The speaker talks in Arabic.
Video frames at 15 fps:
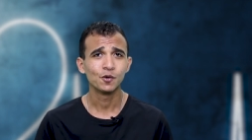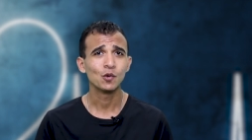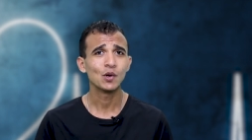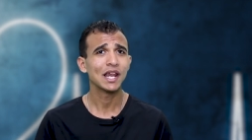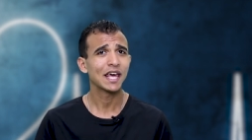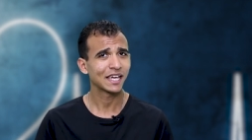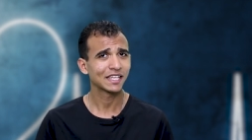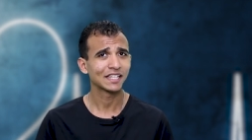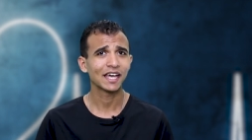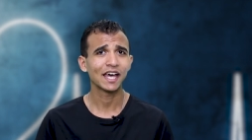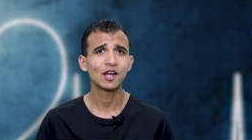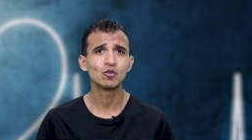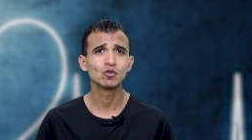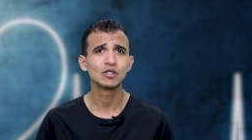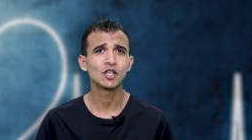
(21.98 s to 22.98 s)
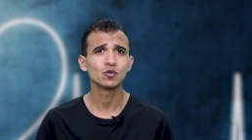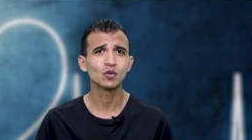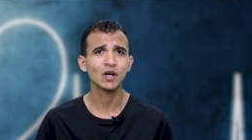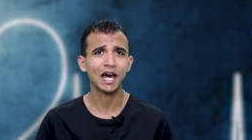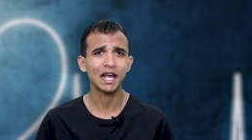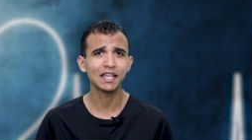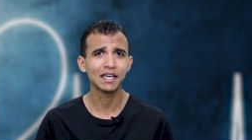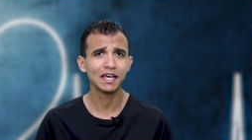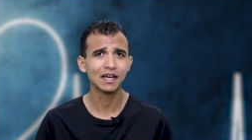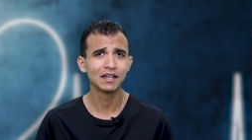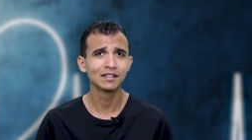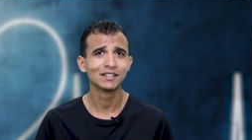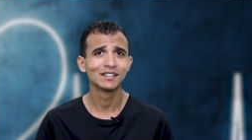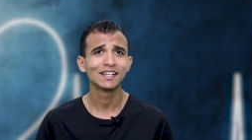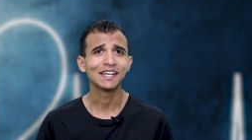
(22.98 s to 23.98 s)
ولكن خلونا نقول عليها
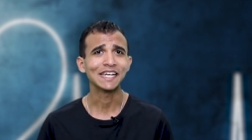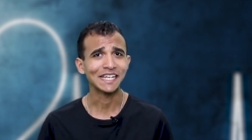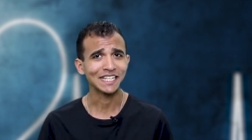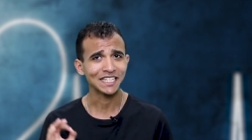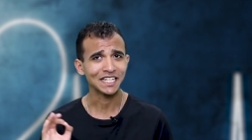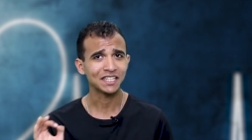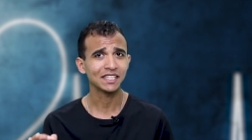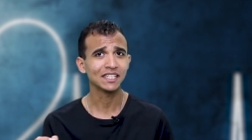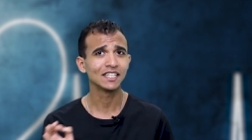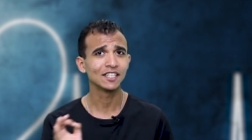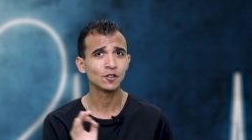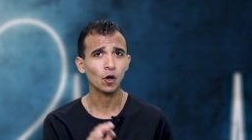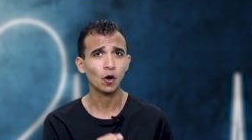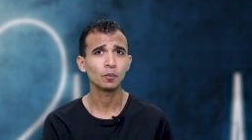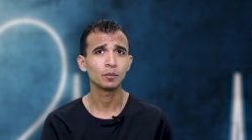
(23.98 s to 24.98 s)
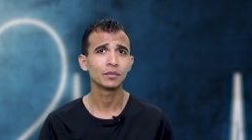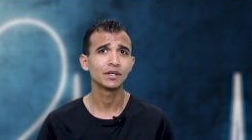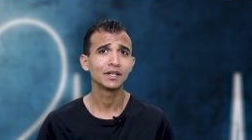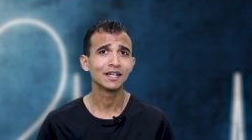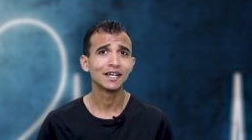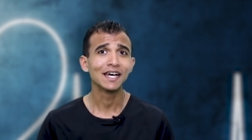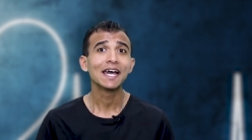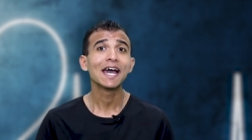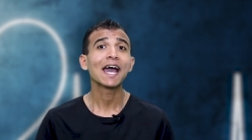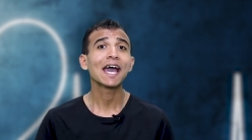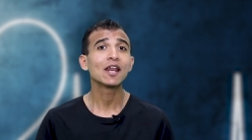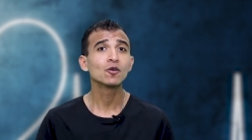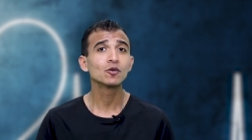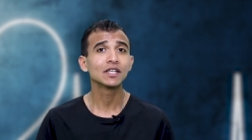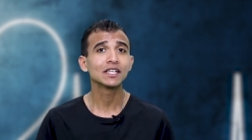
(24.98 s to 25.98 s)
هي نتيجه حب
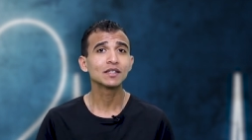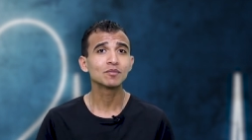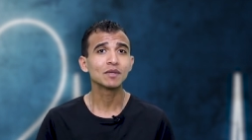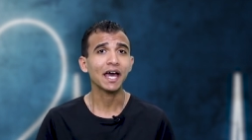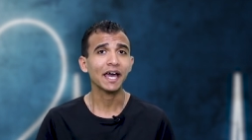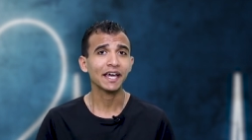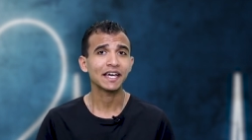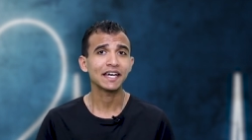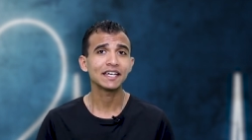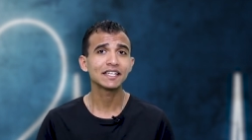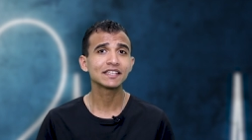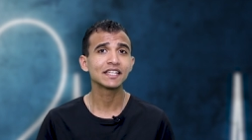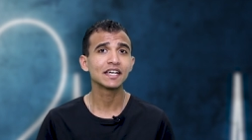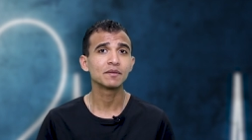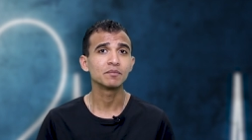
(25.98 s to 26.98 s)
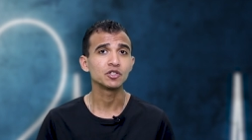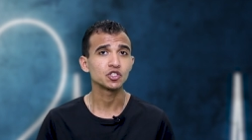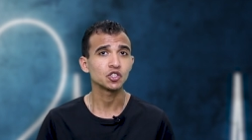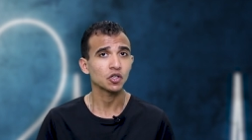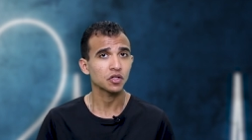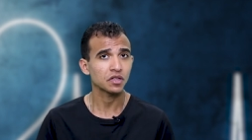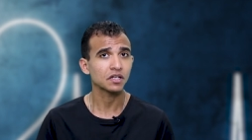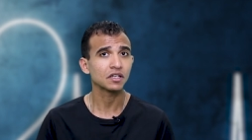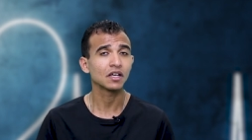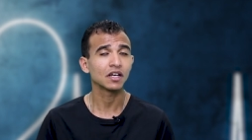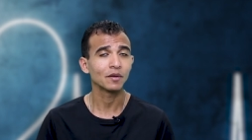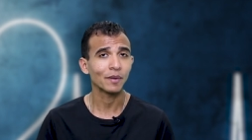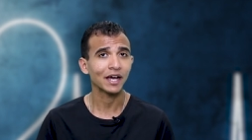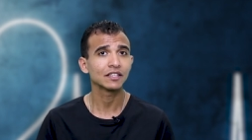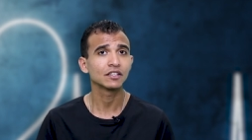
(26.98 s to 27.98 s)
خلونا نبدا حكايتنا بالشخصيه
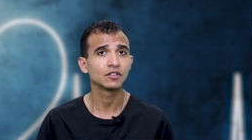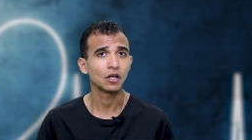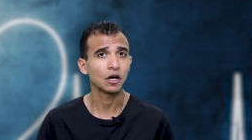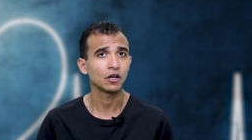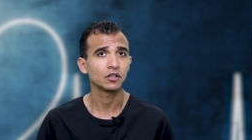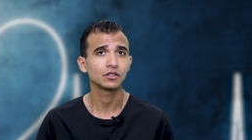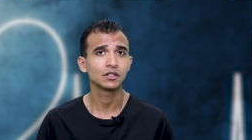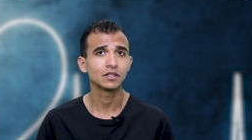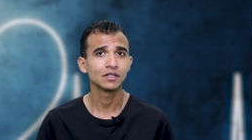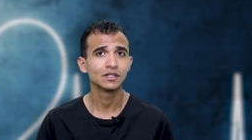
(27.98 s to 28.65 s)
اللي معانا النهارده